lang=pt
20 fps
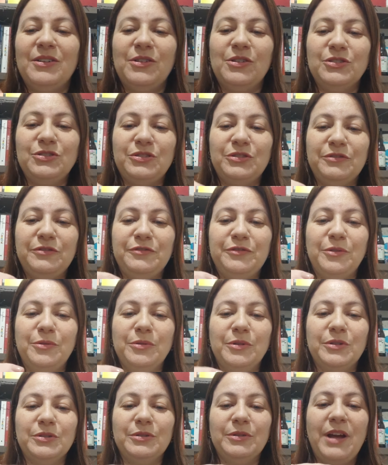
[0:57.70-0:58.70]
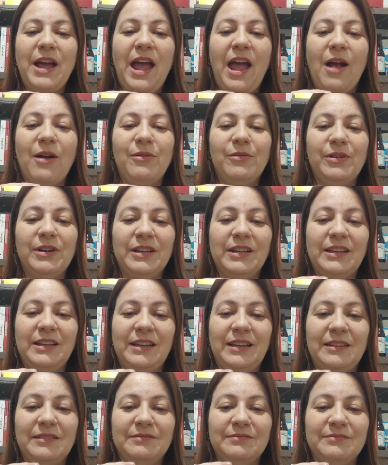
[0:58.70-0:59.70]
Outro Funko do Harry
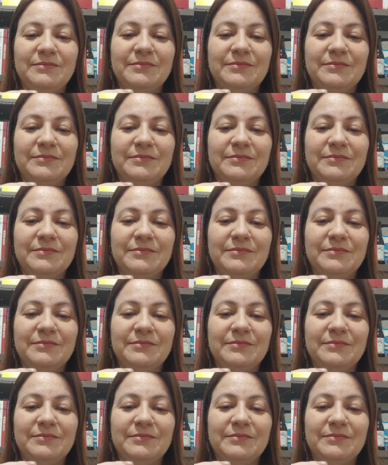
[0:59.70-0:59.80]
aqui.